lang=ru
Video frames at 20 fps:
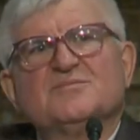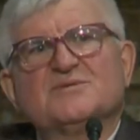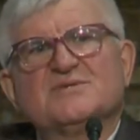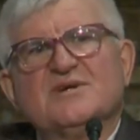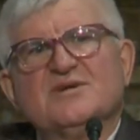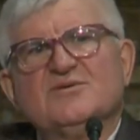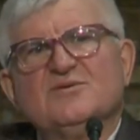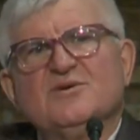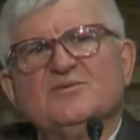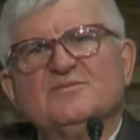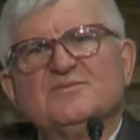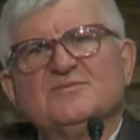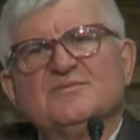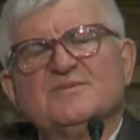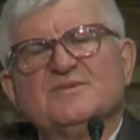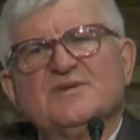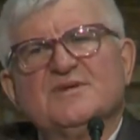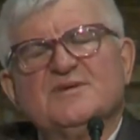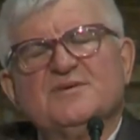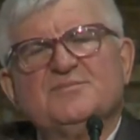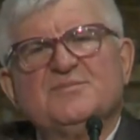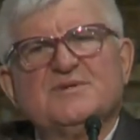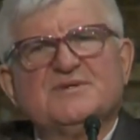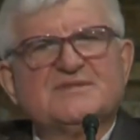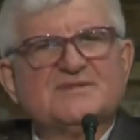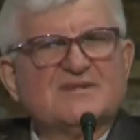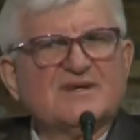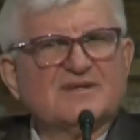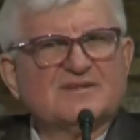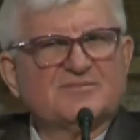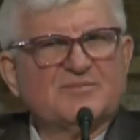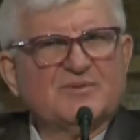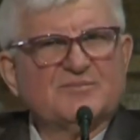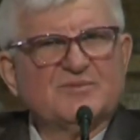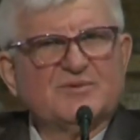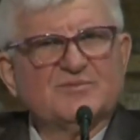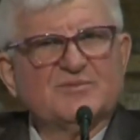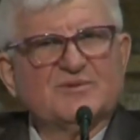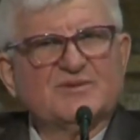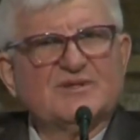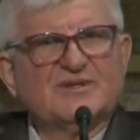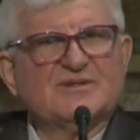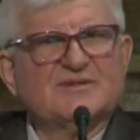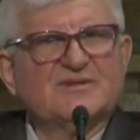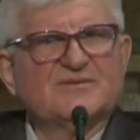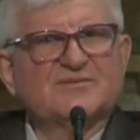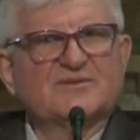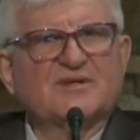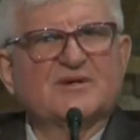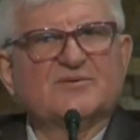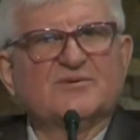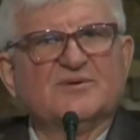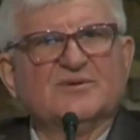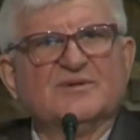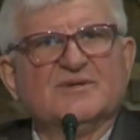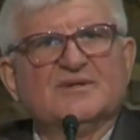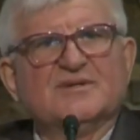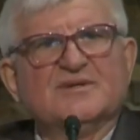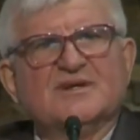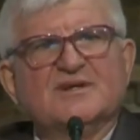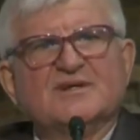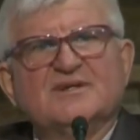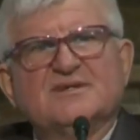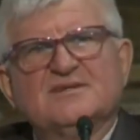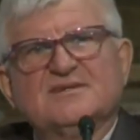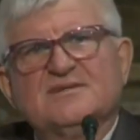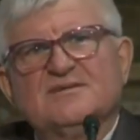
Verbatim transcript: Псалом и 50, по-моему, второй, да, или